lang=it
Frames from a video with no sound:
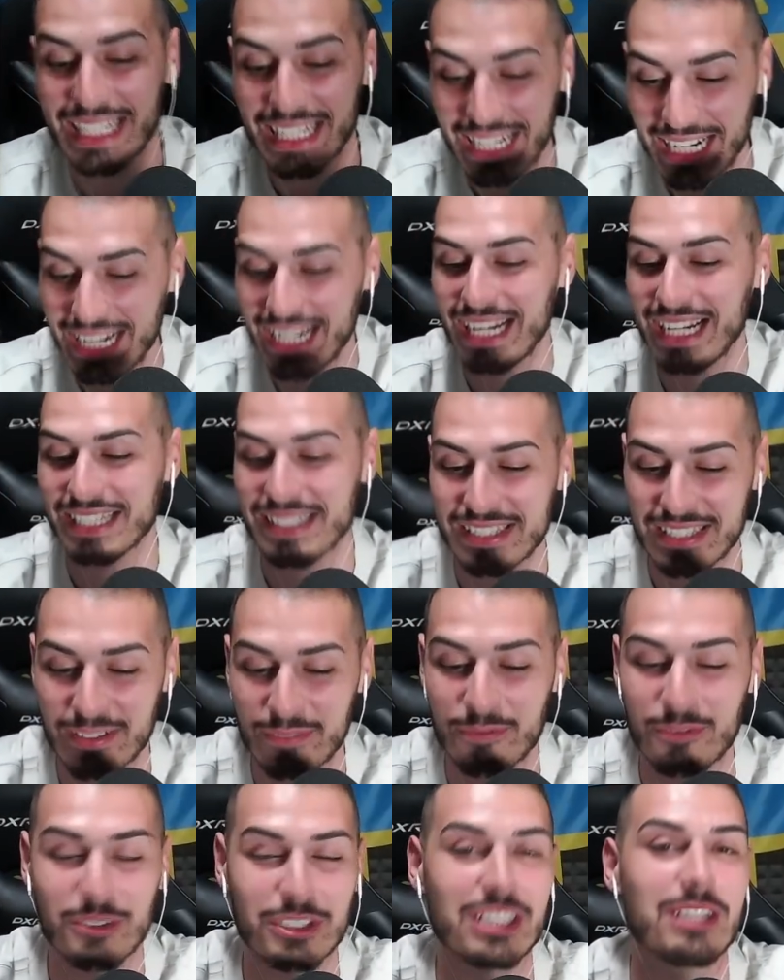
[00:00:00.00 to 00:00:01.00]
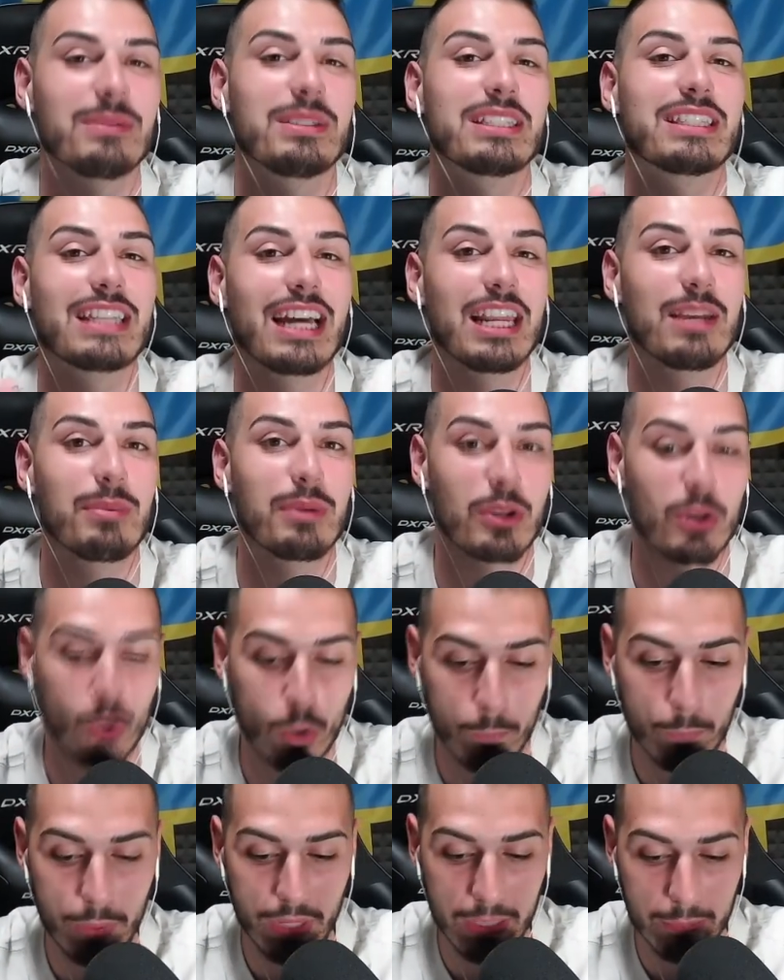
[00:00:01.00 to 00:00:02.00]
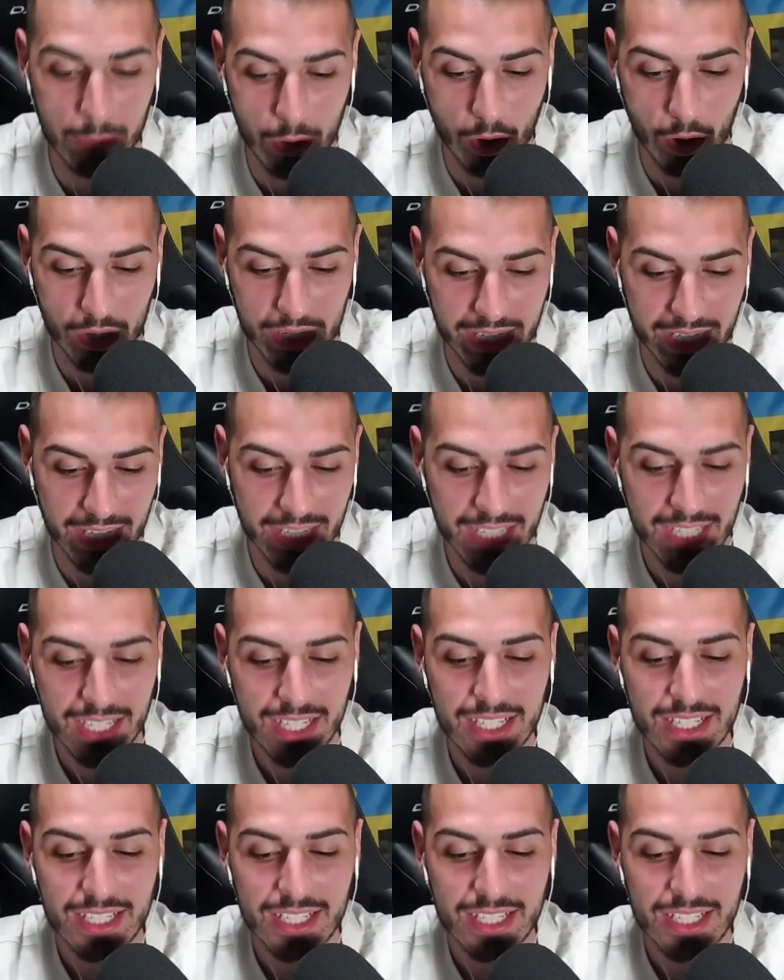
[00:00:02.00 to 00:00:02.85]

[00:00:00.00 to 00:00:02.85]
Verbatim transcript: Ragazzi, è fondamentale per rompere i blocchi